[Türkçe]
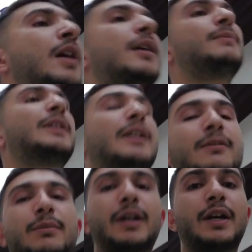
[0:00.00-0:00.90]
Ama
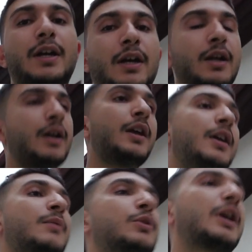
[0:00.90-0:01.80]
inanın bana
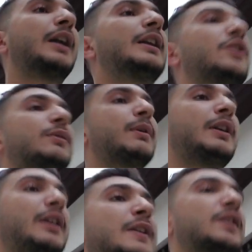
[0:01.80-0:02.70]
bu kaleye çıkma
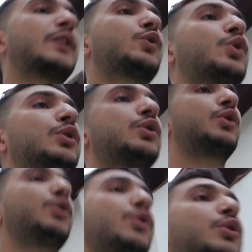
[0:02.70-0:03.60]
insanı çok görüyor.